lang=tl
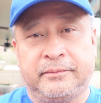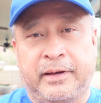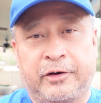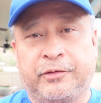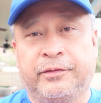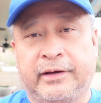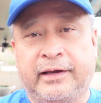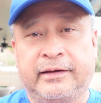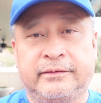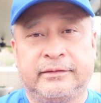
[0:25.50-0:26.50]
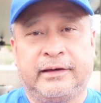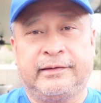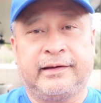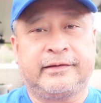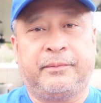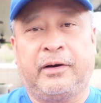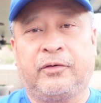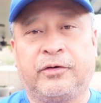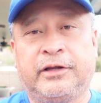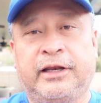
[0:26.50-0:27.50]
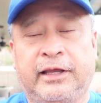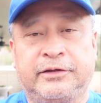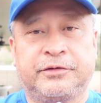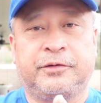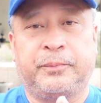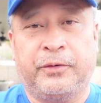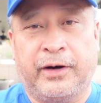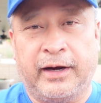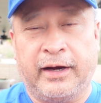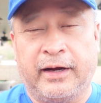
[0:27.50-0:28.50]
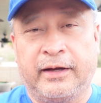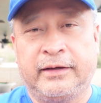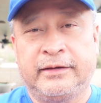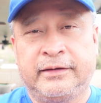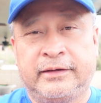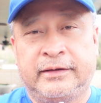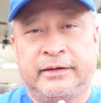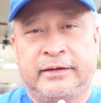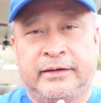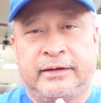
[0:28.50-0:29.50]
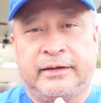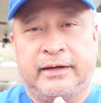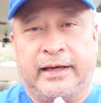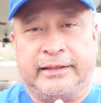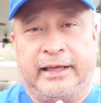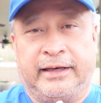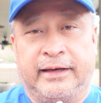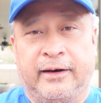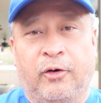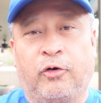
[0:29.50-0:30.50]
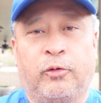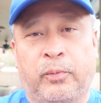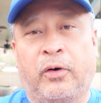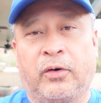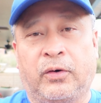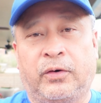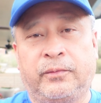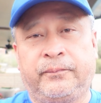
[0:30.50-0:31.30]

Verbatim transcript: merong isa sa mga coordinators ko po uh, I think naloko po ako